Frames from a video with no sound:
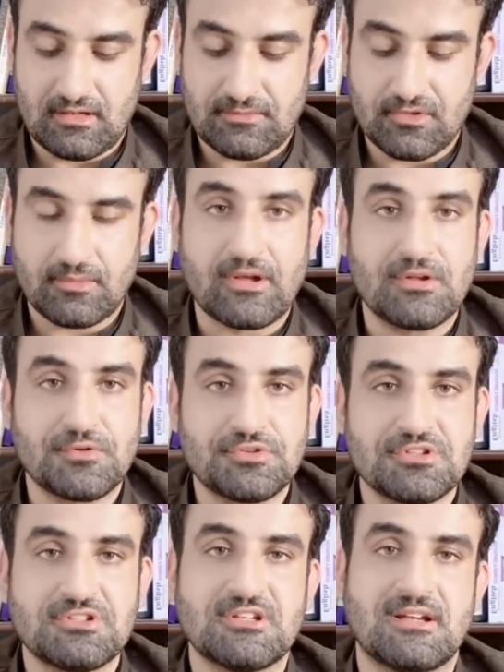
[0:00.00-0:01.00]
हमारी
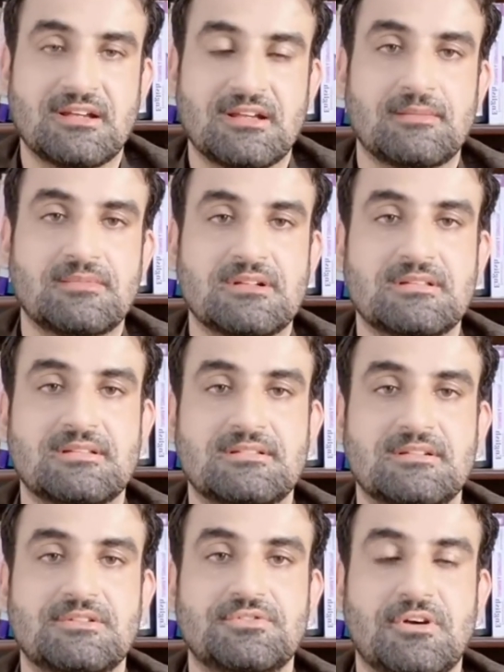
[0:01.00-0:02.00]
कोशिश है कि हम जल्द अज जल्द
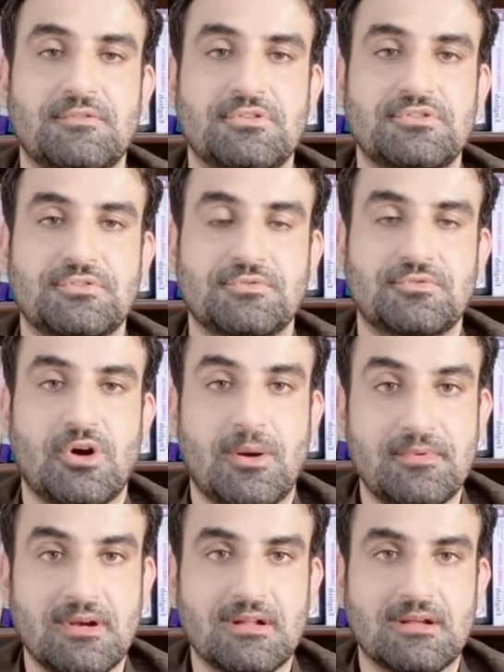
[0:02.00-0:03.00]
जो है वो इन चीज़ों को
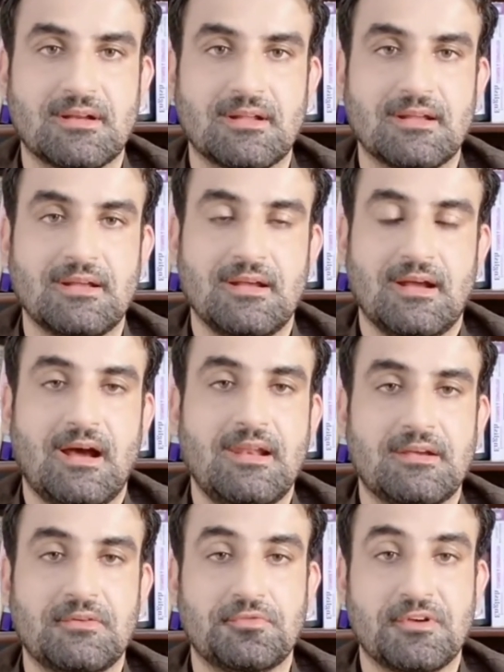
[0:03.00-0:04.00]
अपडेट करें आ,
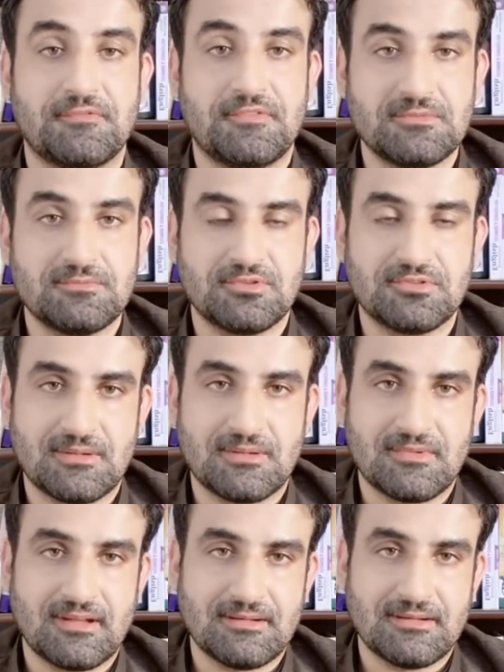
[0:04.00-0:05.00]
लेकिन क्योंकि वक्त बहुत कम है
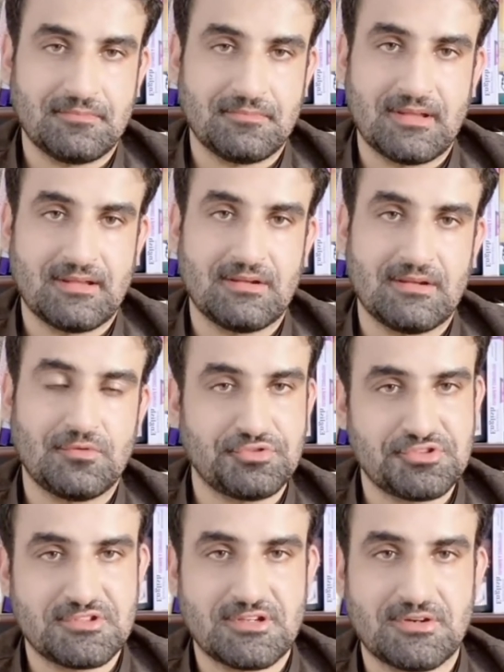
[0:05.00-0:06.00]
मैं कोशिश
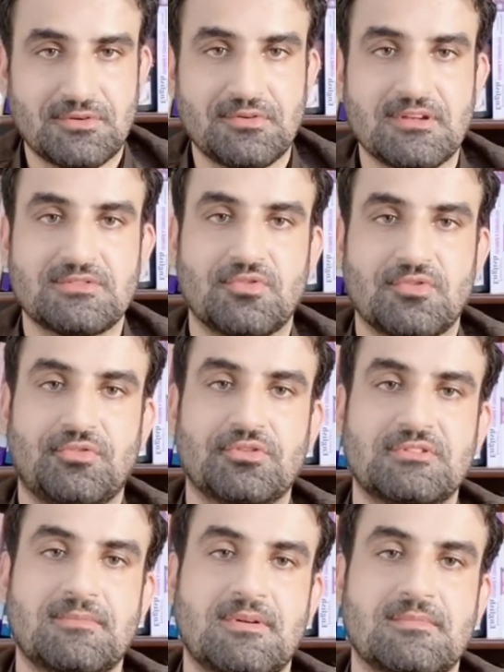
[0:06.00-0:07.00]
कर रहा हूँ कि सो फोर
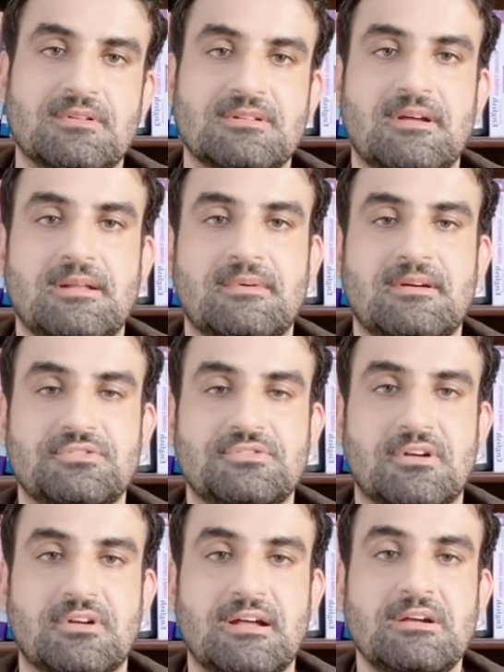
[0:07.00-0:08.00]
सेप्टेम्बर से पहले पहले जो
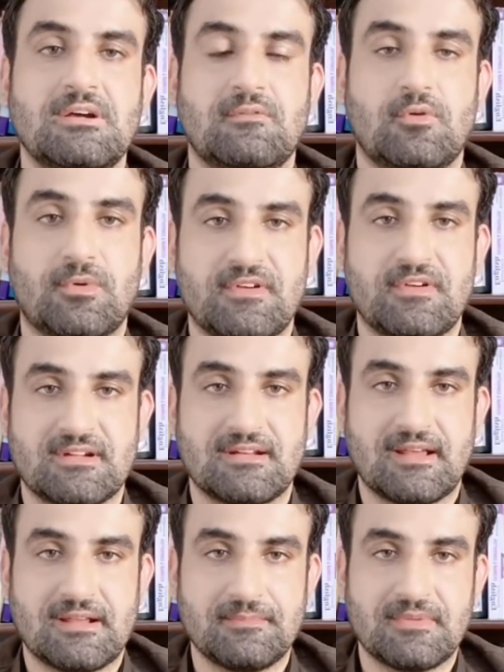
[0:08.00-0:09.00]
है वो प्रोफेसर
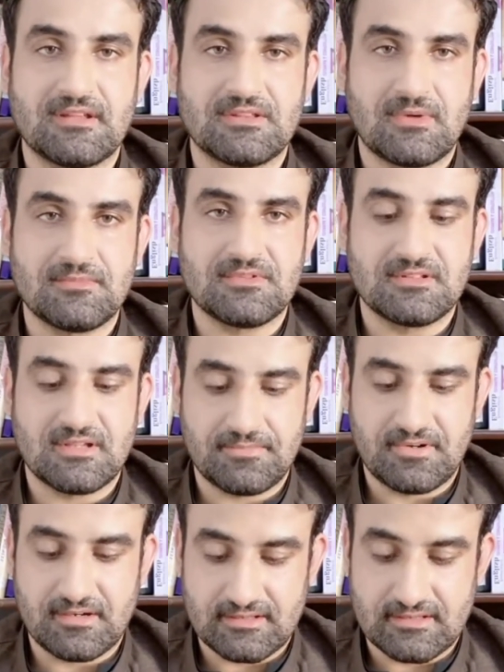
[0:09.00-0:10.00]
ऑनलाइन पर ये तमाम चीज़ें अपडेट
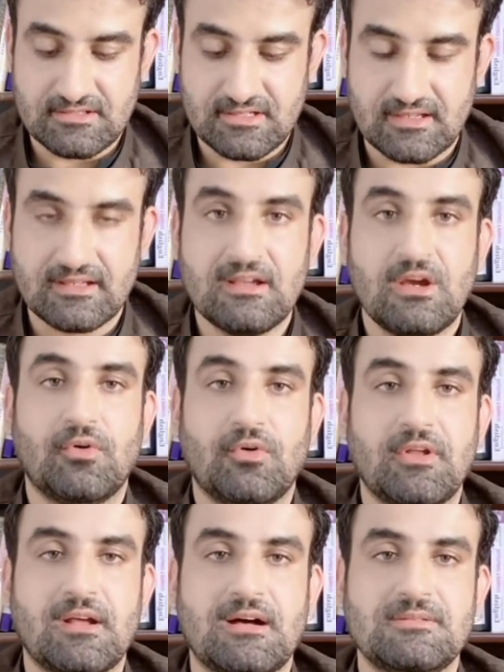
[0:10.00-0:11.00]
कर दी जाएँ और एक
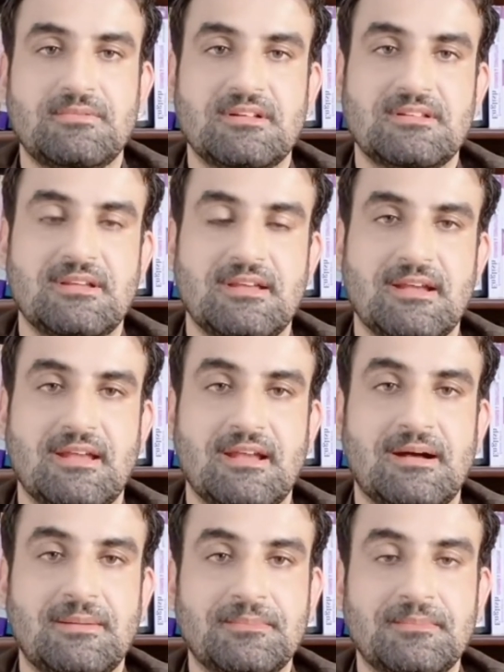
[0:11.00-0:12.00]
ख़ास बात यह है कि
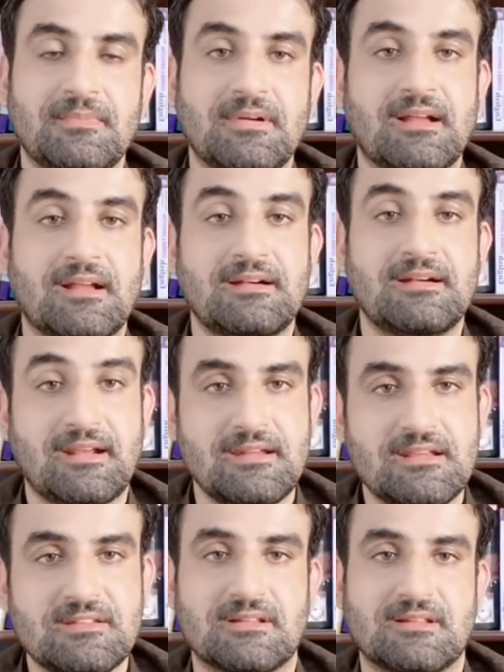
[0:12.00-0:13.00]
हम यहाँ
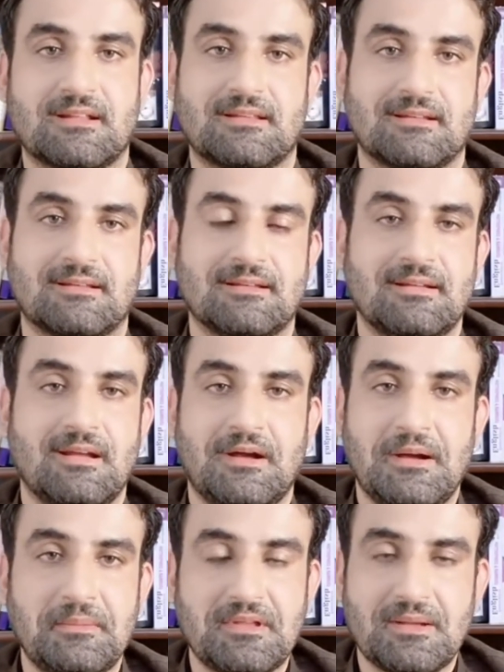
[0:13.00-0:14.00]
टेक्निक्स बताते हैं हम
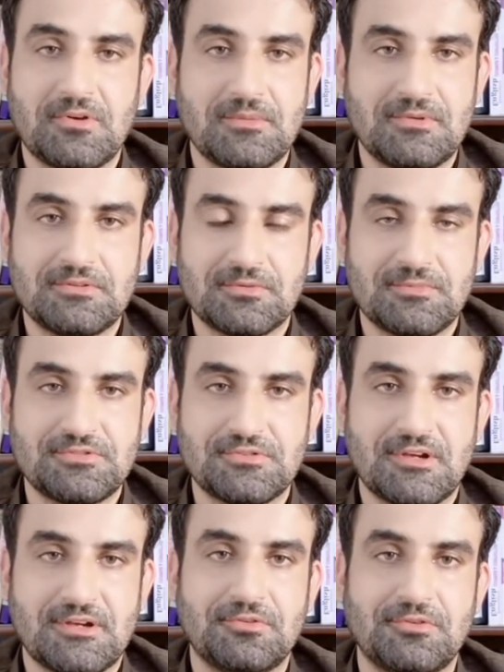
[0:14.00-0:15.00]
यहाँ मुकम्मल तौर पर जो है
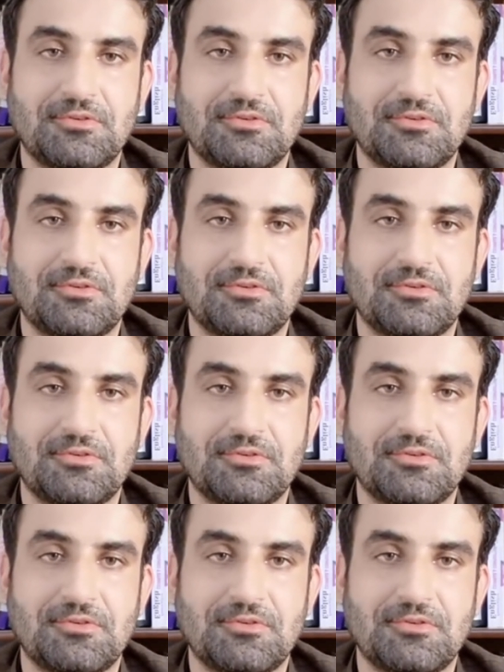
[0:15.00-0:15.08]
वो